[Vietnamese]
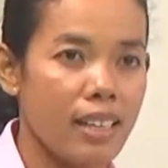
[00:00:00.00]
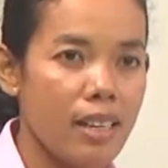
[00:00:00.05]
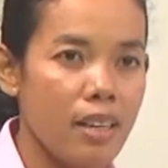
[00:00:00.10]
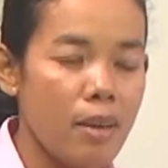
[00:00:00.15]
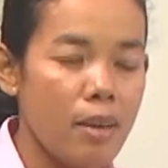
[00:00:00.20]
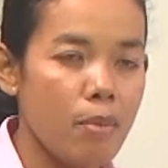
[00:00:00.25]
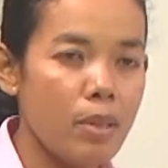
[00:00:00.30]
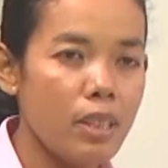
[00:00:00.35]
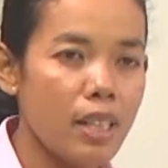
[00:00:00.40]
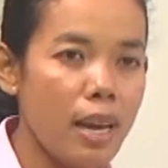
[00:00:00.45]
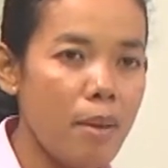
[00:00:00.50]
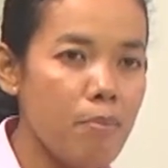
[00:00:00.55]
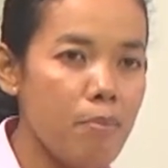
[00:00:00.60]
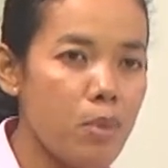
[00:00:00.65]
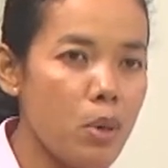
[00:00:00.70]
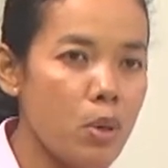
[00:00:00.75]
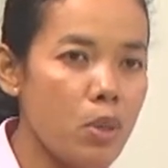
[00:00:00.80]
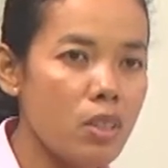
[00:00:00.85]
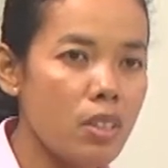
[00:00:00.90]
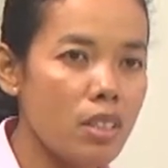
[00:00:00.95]
bên tai
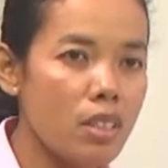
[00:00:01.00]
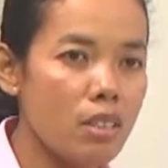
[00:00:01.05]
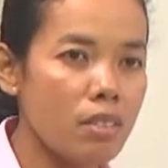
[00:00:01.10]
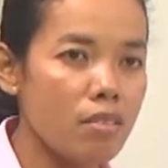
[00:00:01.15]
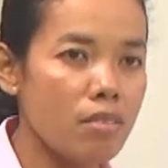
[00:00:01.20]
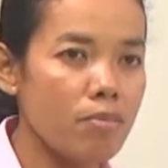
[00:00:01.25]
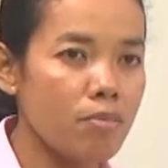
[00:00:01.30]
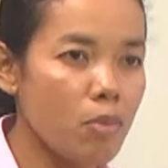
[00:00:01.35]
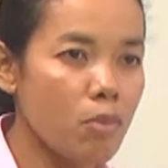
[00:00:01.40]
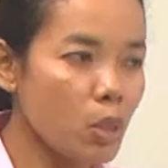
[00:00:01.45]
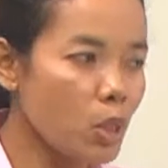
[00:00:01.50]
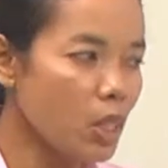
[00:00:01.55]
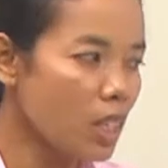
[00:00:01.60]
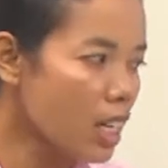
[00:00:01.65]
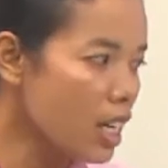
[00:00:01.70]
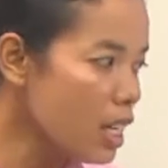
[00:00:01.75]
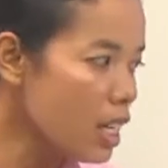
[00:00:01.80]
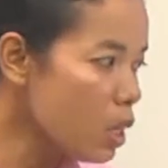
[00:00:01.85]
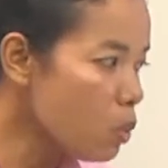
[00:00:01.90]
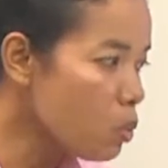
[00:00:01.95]
môn nâng
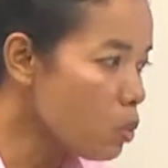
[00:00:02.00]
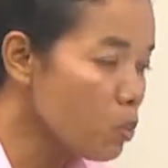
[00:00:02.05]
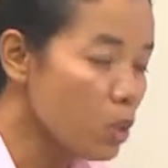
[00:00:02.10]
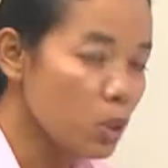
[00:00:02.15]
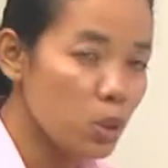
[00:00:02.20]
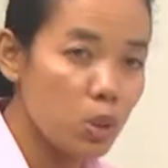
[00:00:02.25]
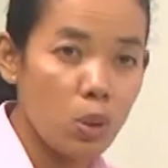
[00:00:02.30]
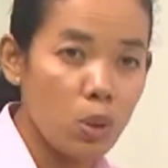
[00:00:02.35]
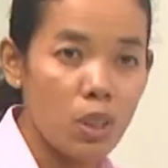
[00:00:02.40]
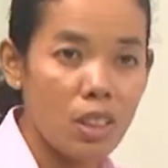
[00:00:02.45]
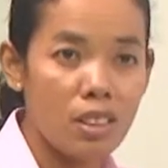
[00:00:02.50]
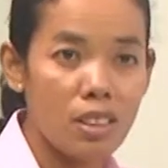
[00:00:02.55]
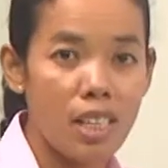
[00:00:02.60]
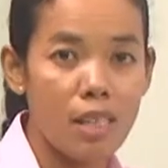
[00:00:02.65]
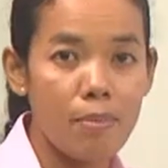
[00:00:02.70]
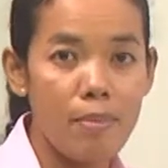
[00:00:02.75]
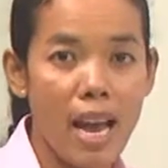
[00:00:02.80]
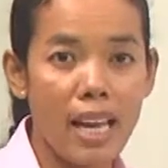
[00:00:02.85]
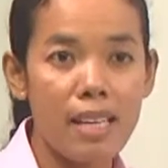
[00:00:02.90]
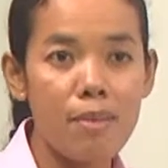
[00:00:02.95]
khơi rùa mồn sâu từ đấy
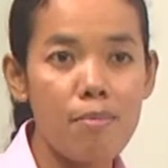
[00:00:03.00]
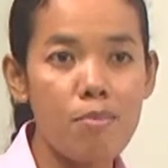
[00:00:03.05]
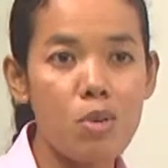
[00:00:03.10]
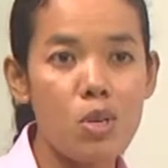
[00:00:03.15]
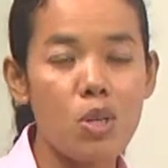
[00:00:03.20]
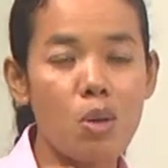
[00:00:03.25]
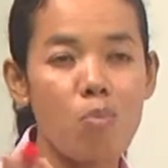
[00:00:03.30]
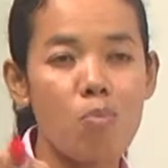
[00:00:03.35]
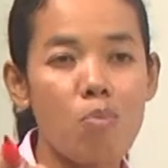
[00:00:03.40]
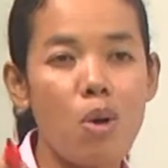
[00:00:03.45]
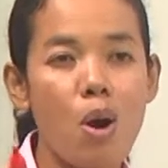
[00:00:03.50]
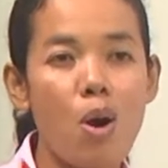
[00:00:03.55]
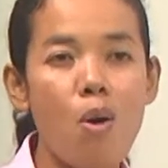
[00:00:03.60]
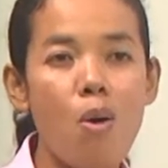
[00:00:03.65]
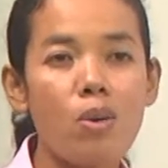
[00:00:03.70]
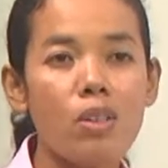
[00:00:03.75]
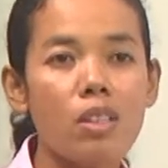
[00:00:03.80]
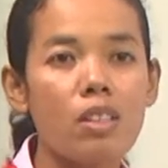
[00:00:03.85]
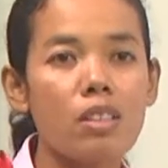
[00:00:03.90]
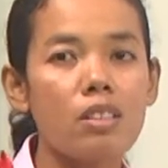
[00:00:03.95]
bán nâng môn đồng
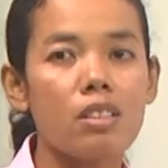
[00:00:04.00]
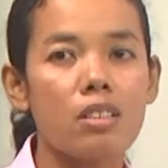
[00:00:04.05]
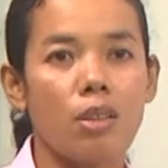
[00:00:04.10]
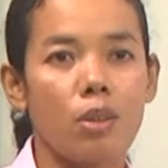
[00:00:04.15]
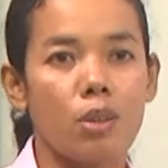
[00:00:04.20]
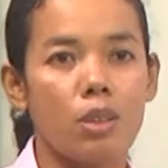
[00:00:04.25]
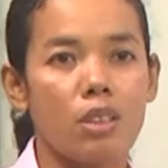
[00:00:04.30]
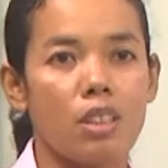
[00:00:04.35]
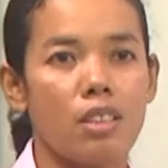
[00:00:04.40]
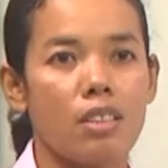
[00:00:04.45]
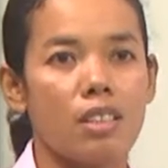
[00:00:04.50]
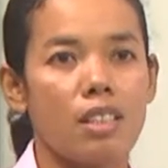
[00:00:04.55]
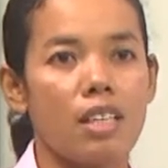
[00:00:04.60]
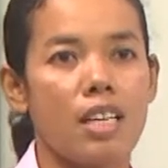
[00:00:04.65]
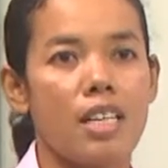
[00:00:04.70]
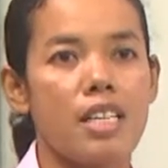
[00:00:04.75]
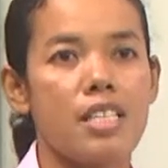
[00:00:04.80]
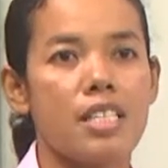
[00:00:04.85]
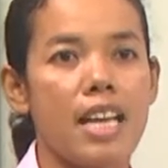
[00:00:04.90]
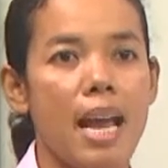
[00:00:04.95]
bốn cứ sâu từ
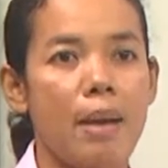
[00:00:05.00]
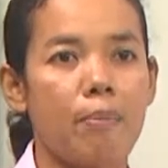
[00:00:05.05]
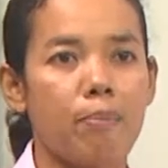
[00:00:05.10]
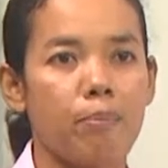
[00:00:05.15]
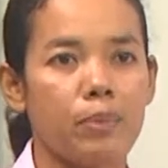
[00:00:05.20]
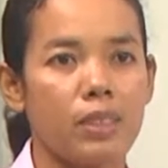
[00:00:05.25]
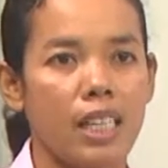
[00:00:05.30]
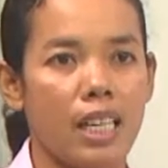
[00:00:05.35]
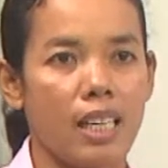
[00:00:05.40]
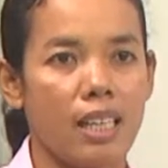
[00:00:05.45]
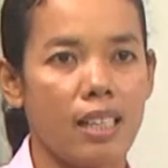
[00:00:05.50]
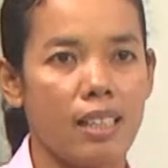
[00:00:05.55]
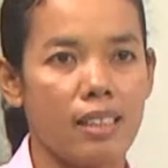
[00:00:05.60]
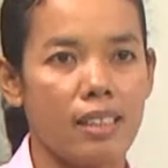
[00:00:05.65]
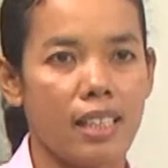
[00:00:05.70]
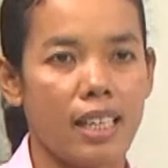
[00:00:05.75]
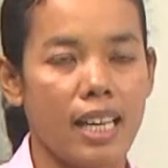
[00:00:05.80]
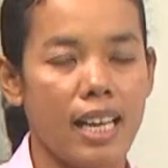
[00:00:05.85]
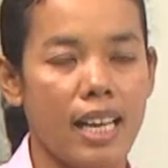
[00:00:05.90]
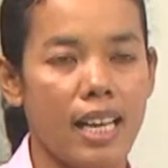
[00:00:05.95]
đấy chăm dần
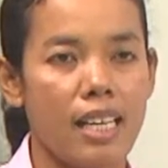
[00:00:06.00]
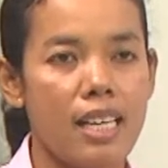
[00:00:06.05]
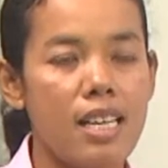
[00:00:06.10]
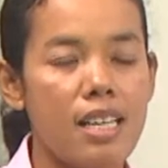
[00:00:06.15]
cái nào